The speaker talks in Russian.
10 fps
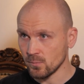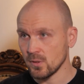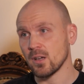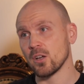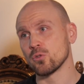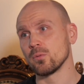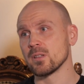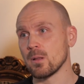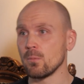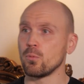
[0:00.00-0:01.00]
я хожу в
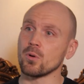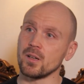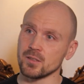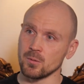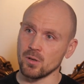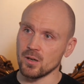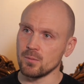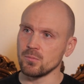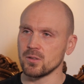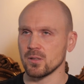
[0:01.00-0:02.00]
основном по Уральским
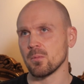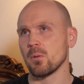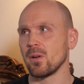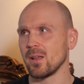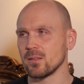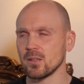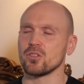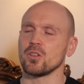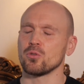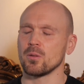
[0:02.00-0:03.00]
горам, это как бы моя, так
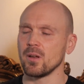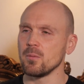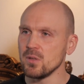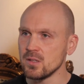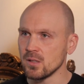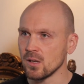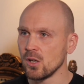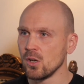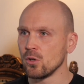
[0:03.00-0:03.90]
считаю, что это моя миссия.